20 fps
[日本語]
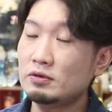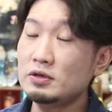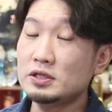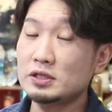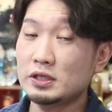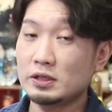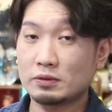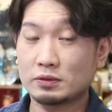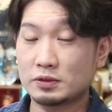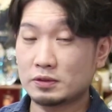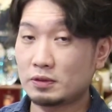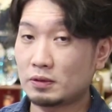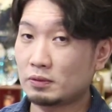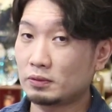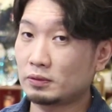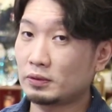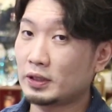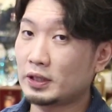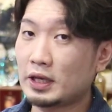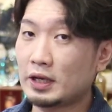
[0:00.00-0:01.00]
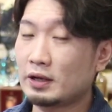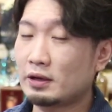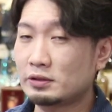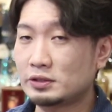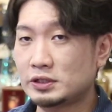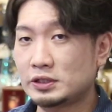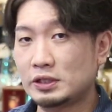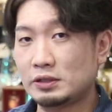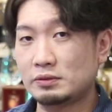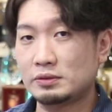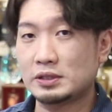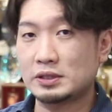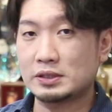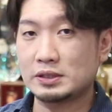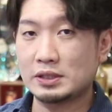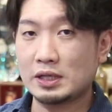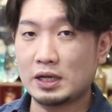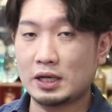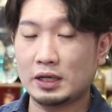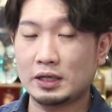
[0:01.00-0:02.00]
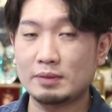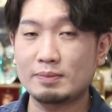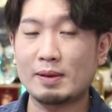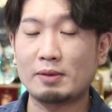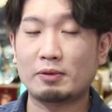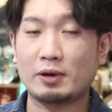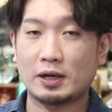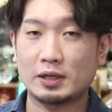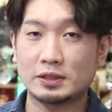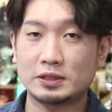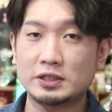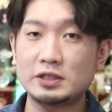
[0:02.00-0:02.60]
ウイスキーを作ることは計画してるんですが今は